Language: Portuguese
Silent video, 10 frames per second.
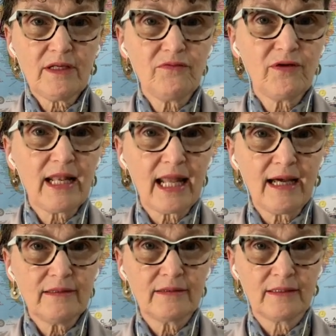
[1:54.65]

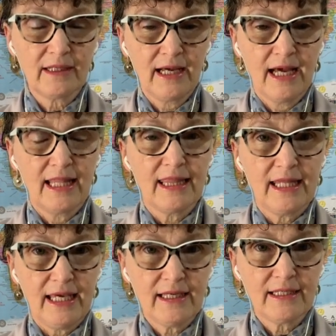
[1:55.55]
falar,
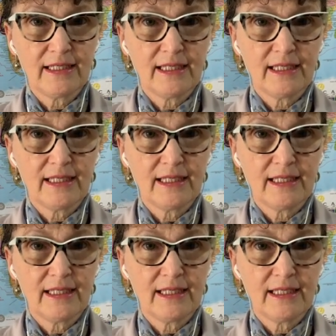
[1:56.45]
ler,